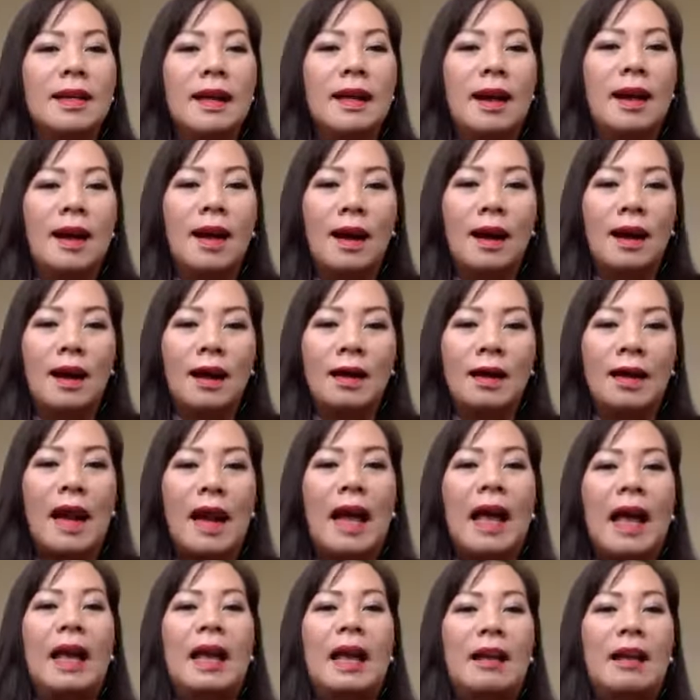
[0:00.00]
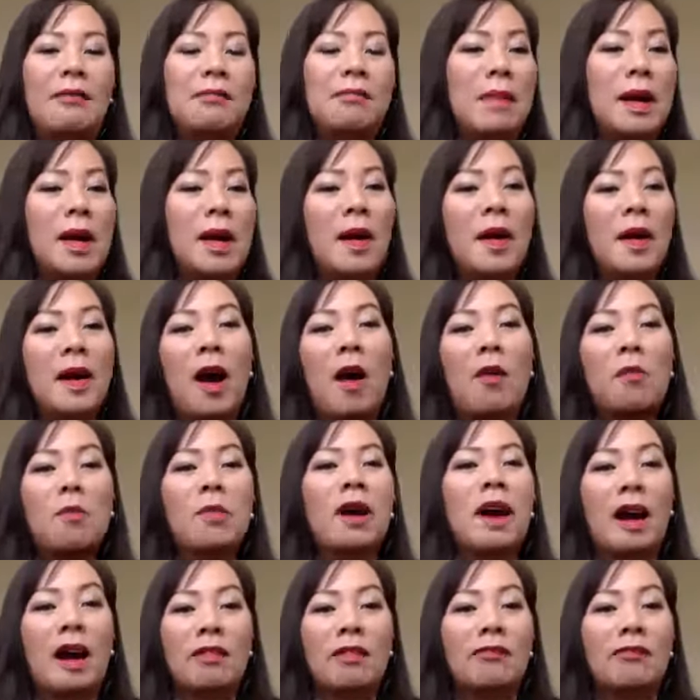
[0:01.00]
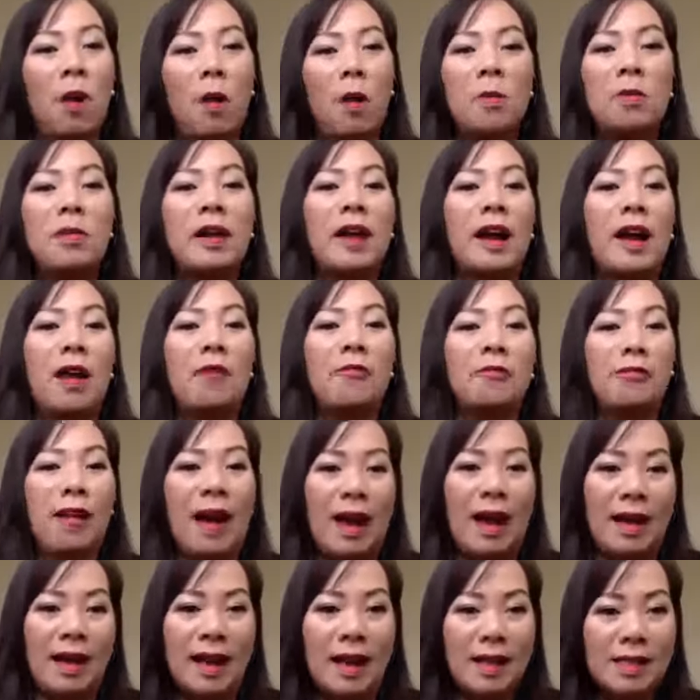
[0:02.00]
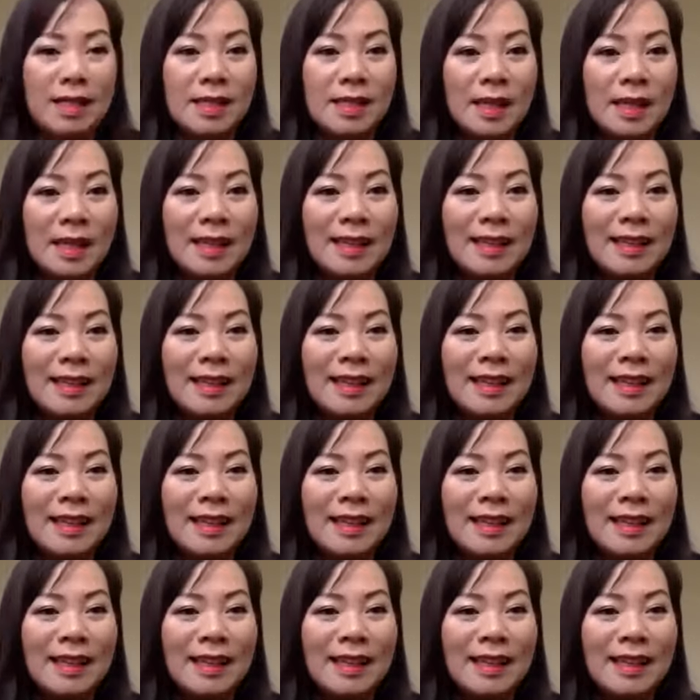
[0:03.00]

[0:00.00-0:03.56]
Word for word: à, này mình nói không cần vốn thì không phải các anh chị